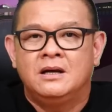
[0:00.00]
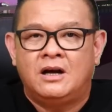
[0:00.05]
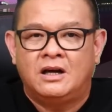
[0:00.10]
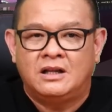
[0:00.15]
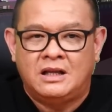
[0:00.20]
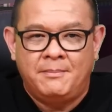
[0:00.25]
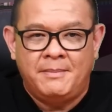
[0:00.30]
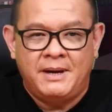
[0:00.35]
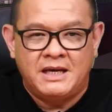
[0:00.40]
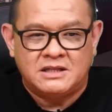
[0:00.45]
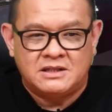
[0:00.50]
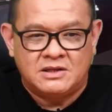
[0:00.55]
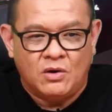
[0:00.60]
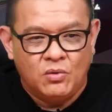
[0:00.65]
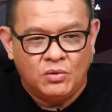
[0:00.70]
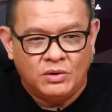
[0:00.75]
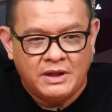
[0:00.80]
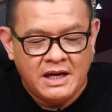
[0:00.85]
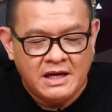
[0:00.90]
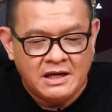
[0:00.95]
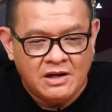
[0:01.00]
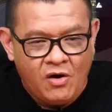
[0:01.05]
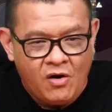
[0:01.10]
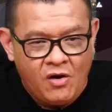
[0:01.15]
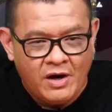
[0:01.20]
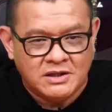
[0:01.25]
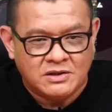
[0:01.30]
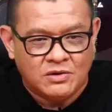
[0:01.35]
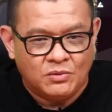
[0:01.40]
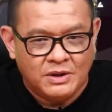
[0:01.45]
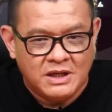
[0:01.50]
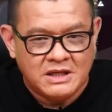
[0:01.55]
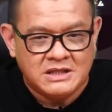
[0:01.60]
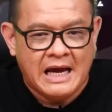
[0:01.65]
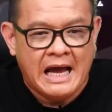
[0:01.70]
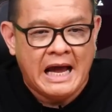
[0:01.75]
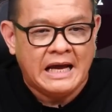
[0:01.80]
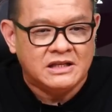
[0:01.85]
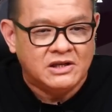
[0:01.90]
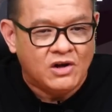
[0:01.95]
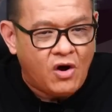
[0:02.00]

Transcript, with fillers: ก็ทำให้ส่งได้น้อยส่งได้ช้า